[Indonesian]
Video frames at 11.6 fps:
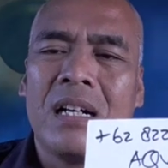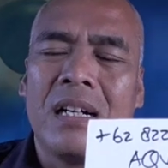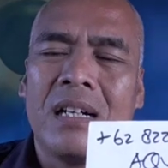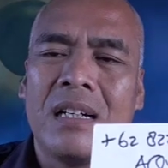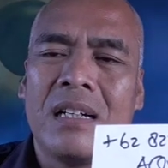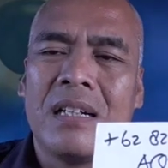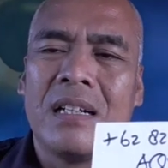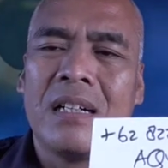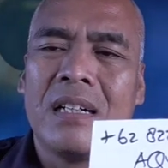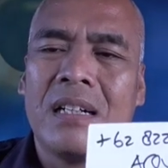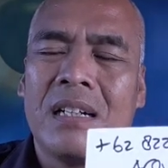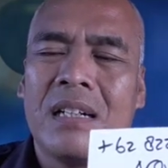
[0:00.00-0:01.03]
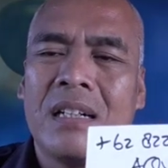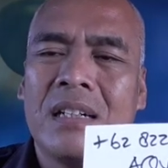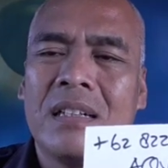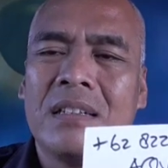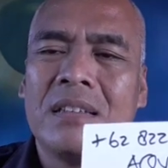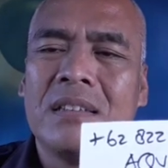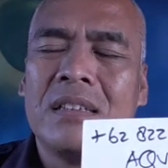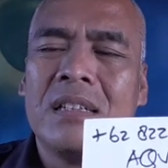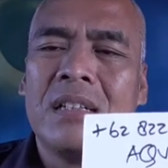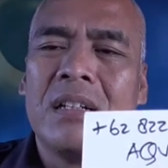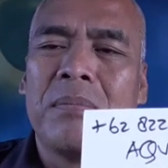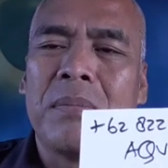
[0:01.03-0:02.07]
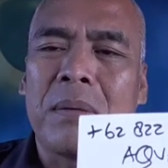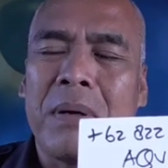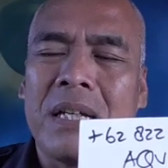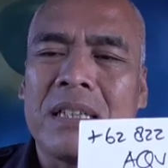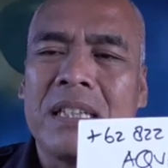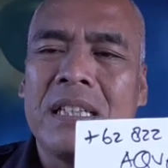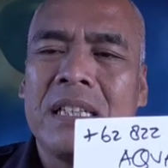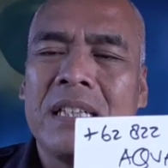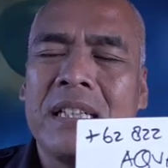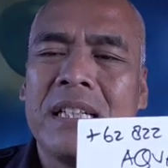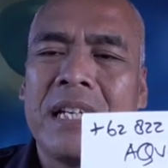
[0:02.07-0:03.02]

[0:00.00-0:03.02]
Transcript: eh, merpati